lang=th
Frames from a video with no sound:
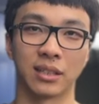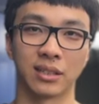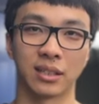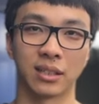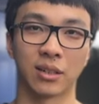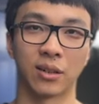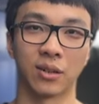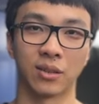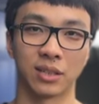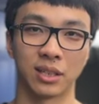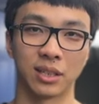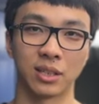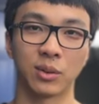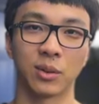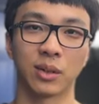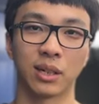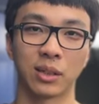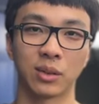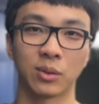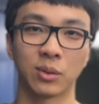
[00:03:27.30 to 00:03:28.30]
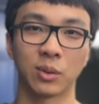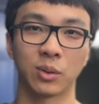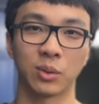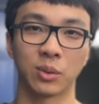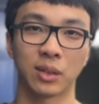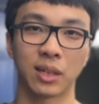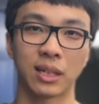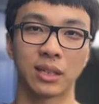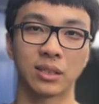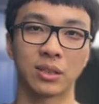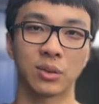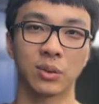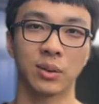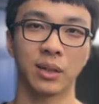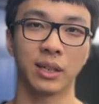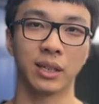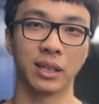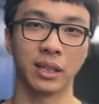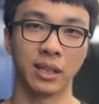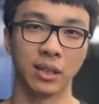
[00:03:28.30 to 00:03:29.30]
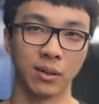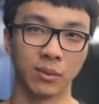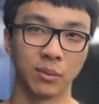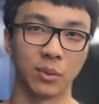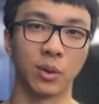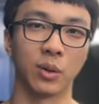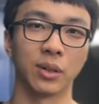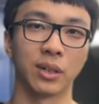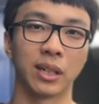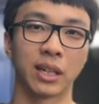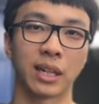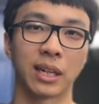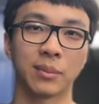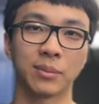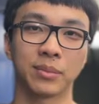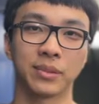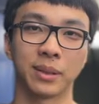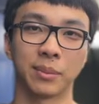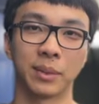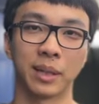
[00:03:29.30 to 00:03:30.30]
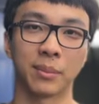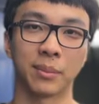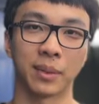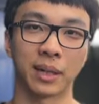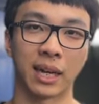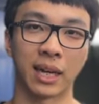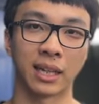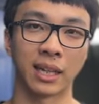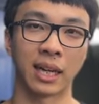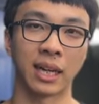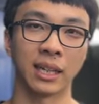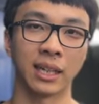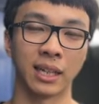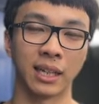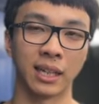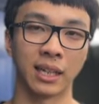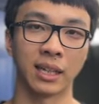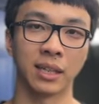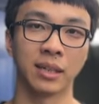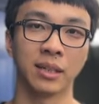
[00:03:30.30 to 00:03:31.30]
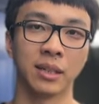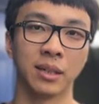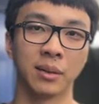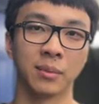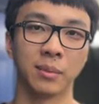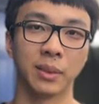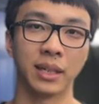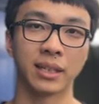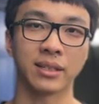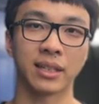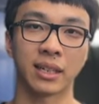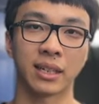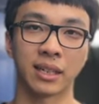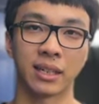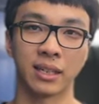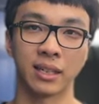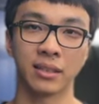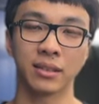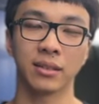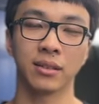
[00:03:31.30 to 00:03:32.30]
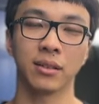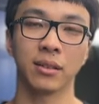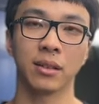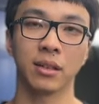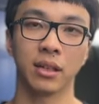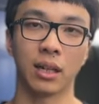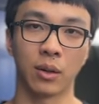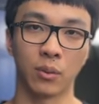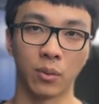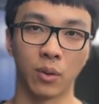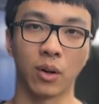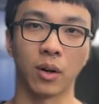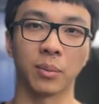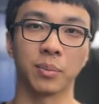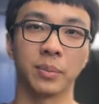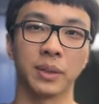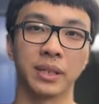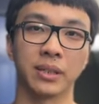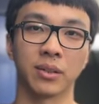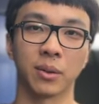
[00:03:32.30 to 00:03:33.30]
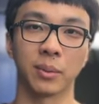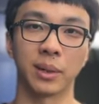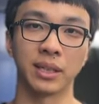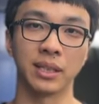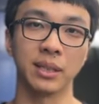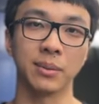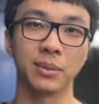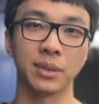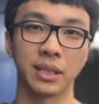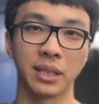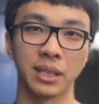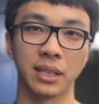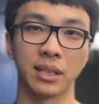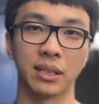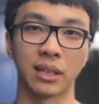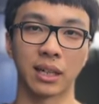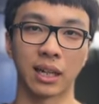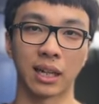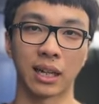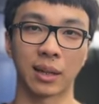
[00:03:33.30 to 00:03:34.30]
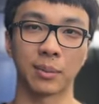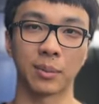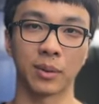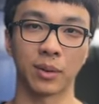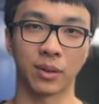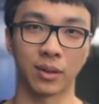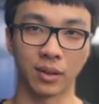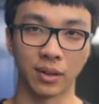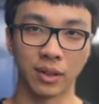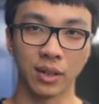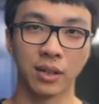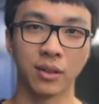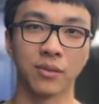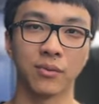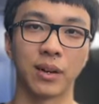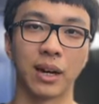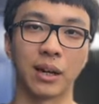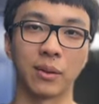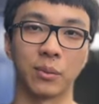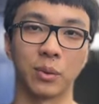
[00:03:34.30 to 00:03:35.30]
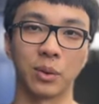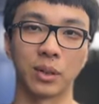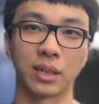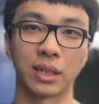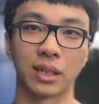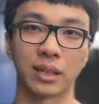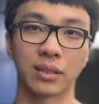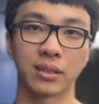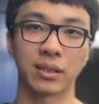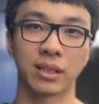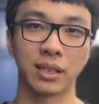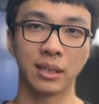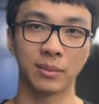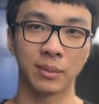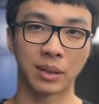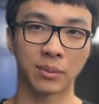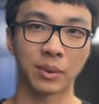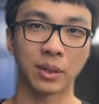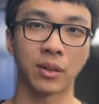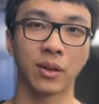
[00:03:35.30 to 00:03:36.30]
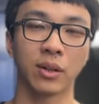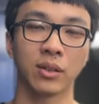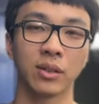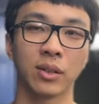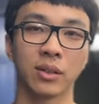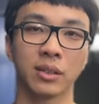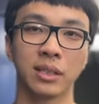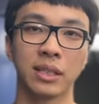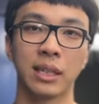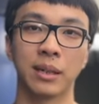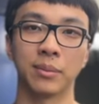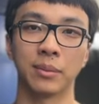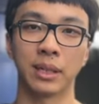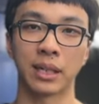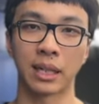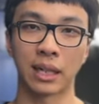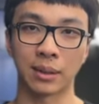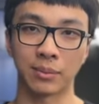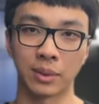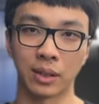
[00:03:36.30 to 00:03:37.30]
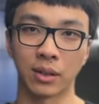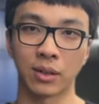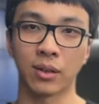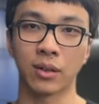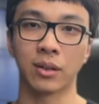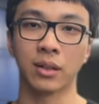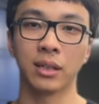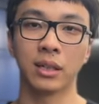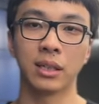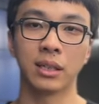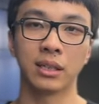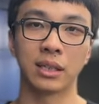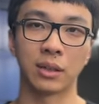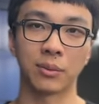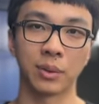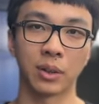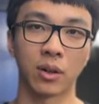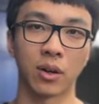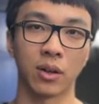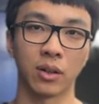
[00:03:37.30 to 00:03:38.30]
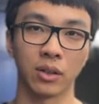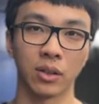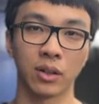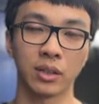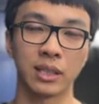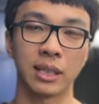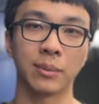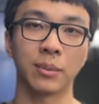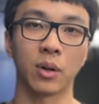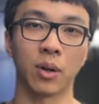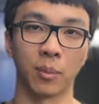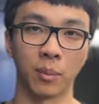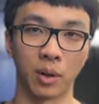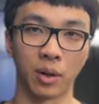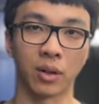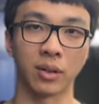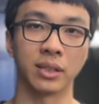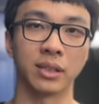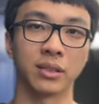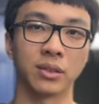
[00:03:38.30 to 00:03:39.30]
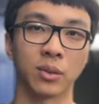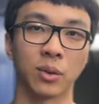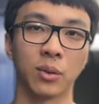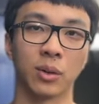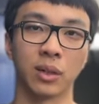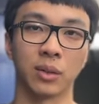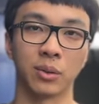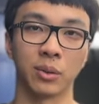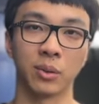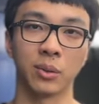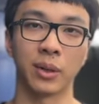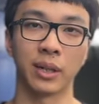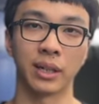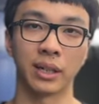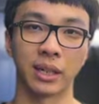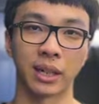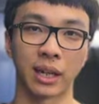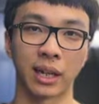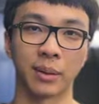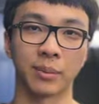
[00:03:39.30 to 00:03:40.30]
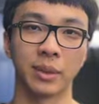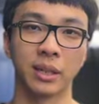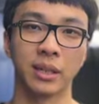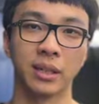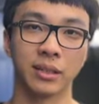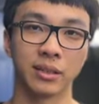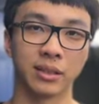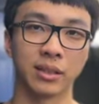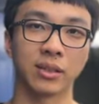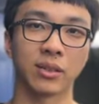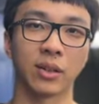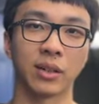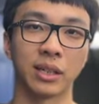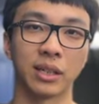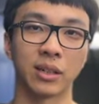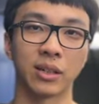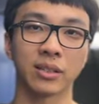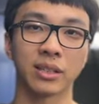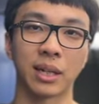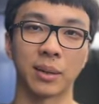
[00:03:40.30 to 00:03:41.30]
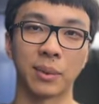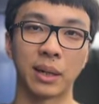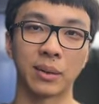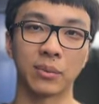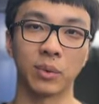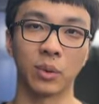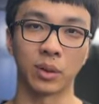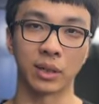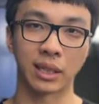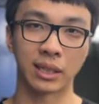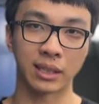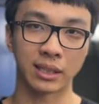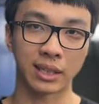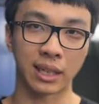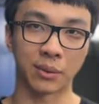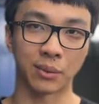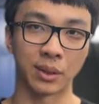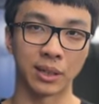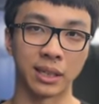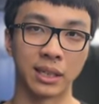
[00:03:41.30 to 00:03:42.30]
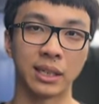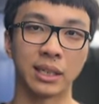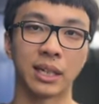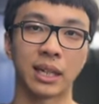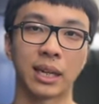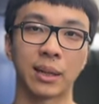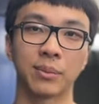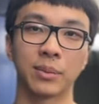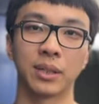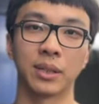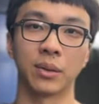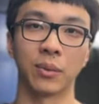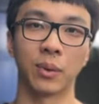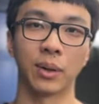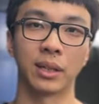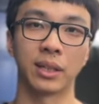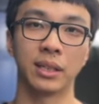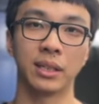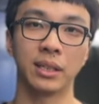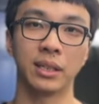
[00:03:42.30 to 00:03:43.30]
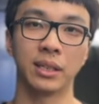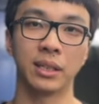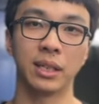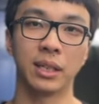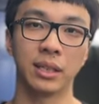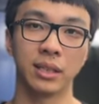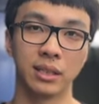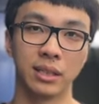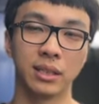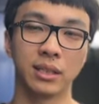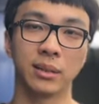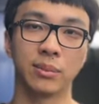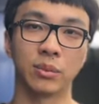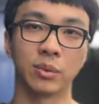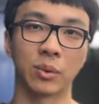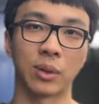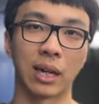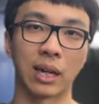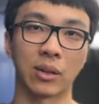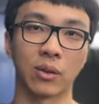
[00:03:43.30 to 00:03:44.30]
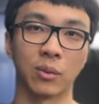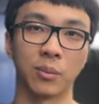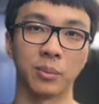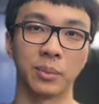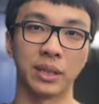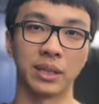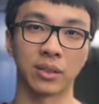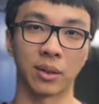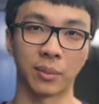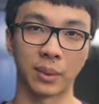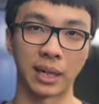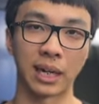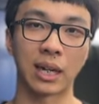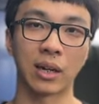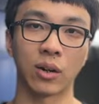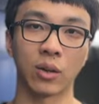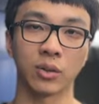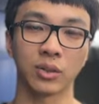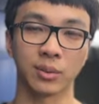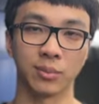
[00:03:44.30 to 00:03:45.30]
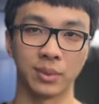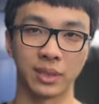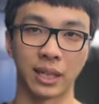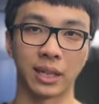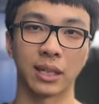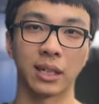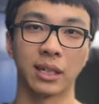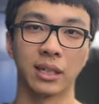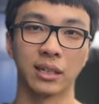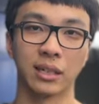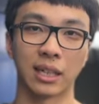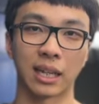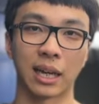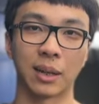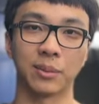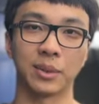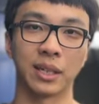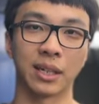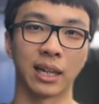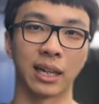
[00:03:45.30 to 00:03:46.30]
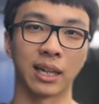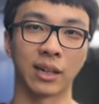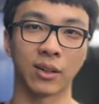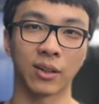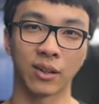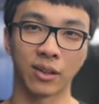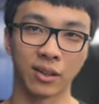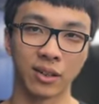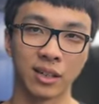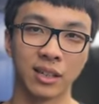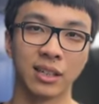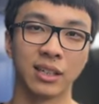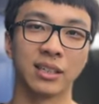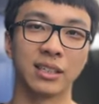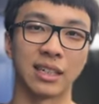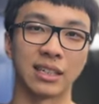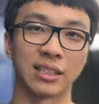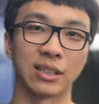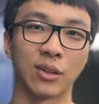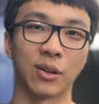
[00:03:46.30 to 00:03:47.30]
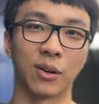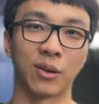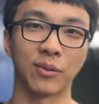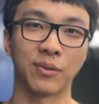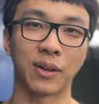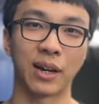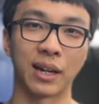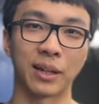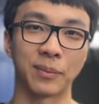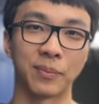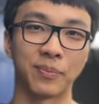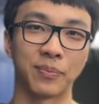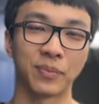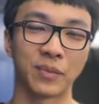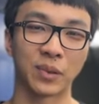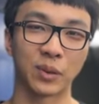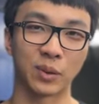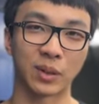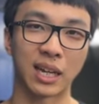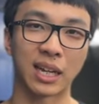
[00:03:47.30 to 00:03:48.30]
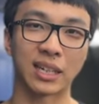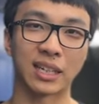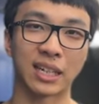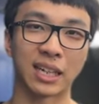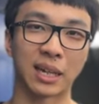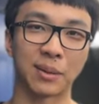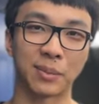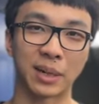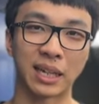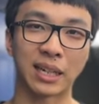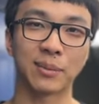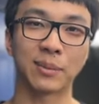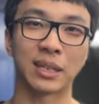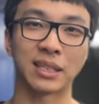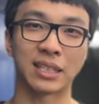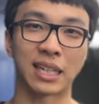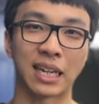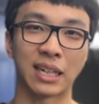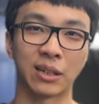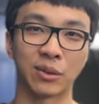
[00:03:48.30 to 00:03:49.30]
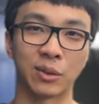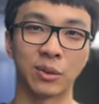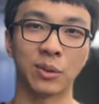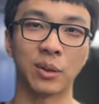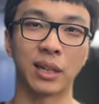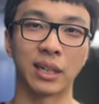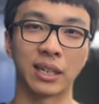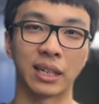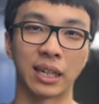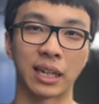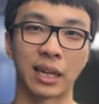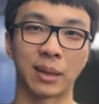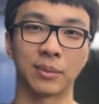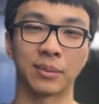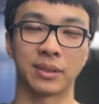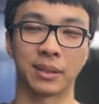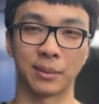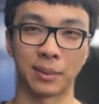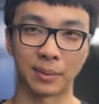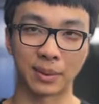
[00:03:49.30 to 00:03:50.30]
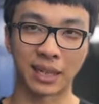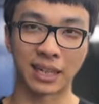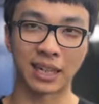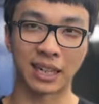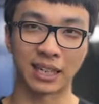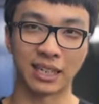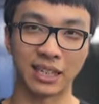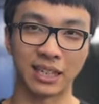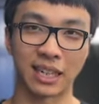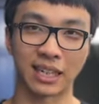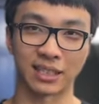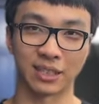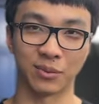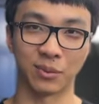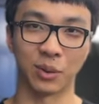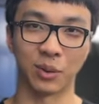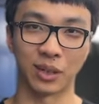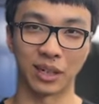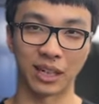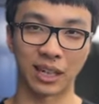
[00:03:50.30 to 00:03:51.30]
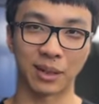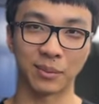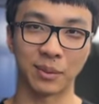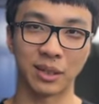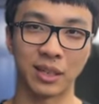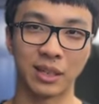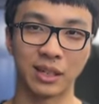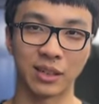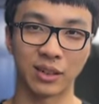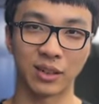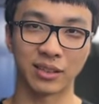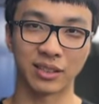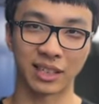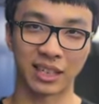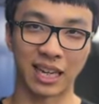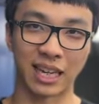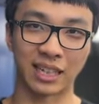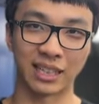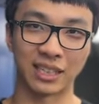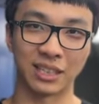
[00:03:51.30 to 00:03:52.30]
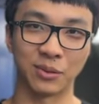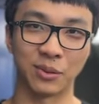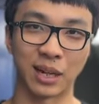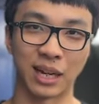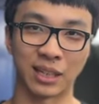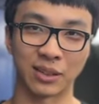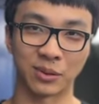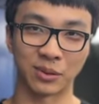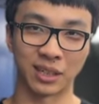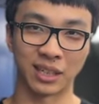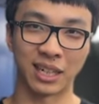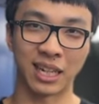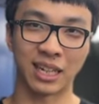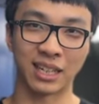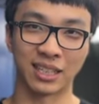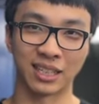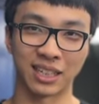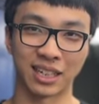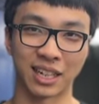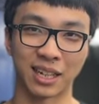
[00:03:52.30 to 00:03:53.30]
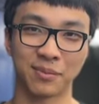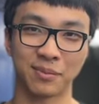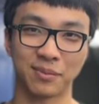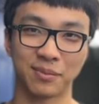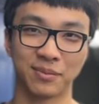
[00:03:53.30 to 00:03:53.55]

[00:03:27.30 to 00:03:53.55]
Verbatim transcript: จะขอเชิญชวนนักลงทุนทุกท่านช่วยโหวตนะครับสำหรับงาน IAA Best Analyst Award ปี 2024นะครับก็ฝากโหวตทั้งทีมนักวิเคราะห์ยอดเยี่ยมนะครับแล้วก็นักวิเคราะห์ยอดเยี่ยมของบอลทิสโก้เราด้วยนะครับซึ่งตอนนี้ก็สามารถโหวตได้ตั้งแต่วันนี้นะครับ ถึงวันที่ 20ตุลาคมปี 2567นะครับยังไงก็อยากจะขอฝากทุกท่านนะครับ ให้กำลังใจเราด้วยนะครับสำหรับท่านใดที่อยากจะโหวตนะครับ ก็สแกน QR ตรงนี้ได้เลยนะครับ